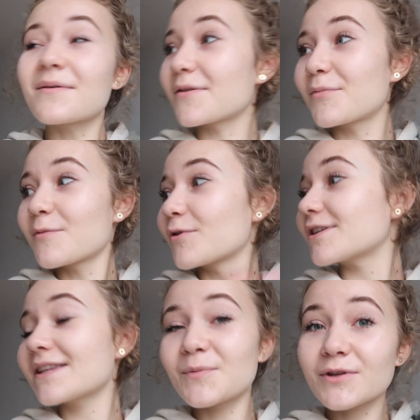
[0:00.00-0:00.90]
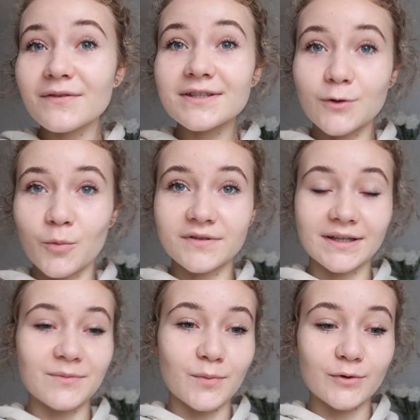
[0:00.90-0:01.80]
Naprawdę, bo nie, nie potrafię się skupić w
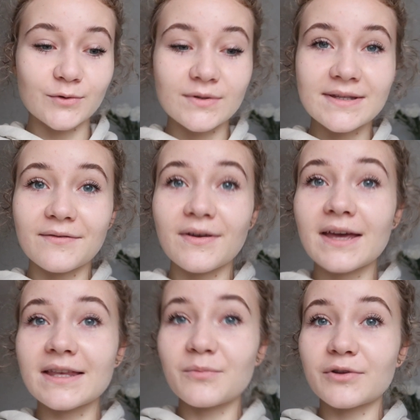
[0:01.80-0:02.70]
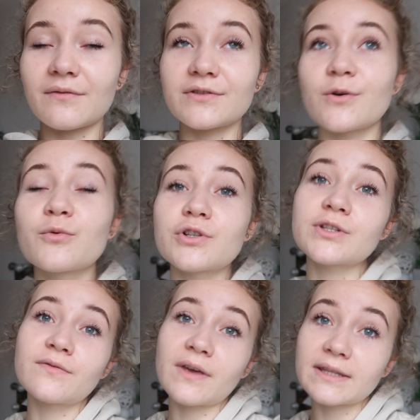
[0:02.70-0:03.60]
takim po prostu syfie, nie potrafię się
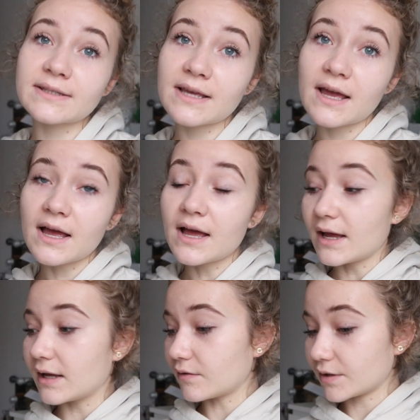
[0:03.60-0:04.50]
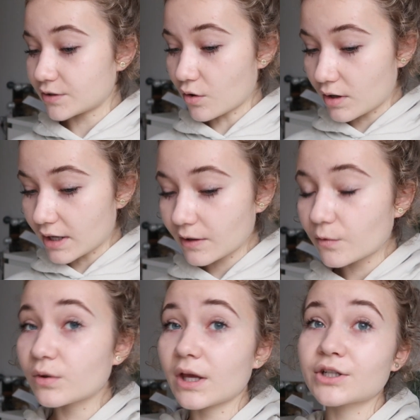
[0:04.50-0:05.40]
uczyć, więc e, właśnie
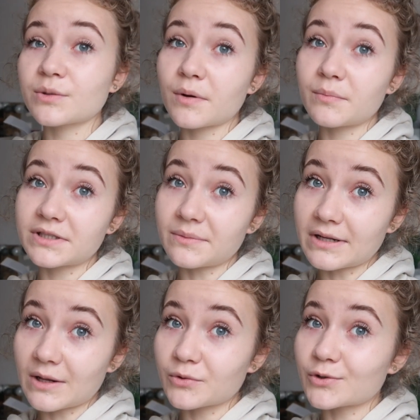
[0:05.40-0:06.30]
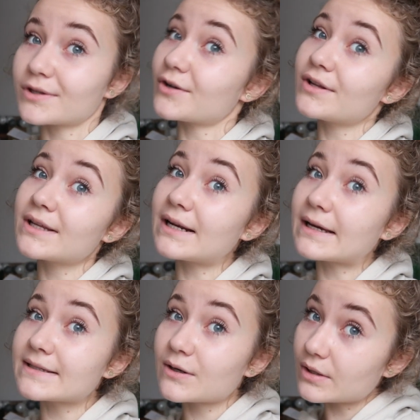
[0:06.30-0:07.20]
ogarniam tutaj, żeby mi się milej uczyło na kolejnych
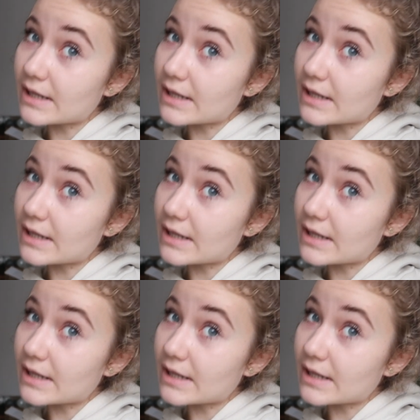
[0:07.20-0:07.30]
lekcjach